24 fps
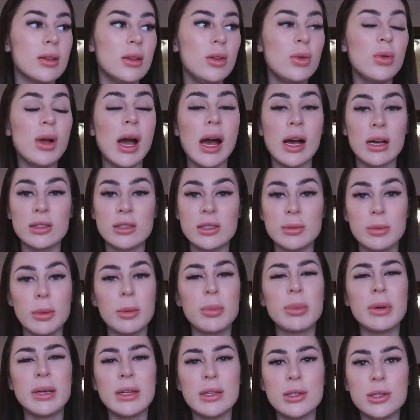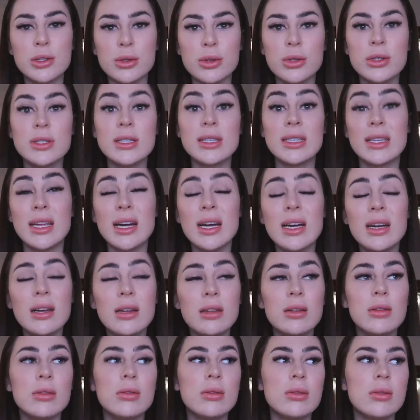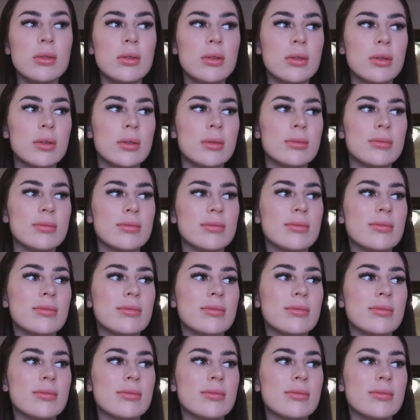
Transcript: ну как, типа пылесосить, да, но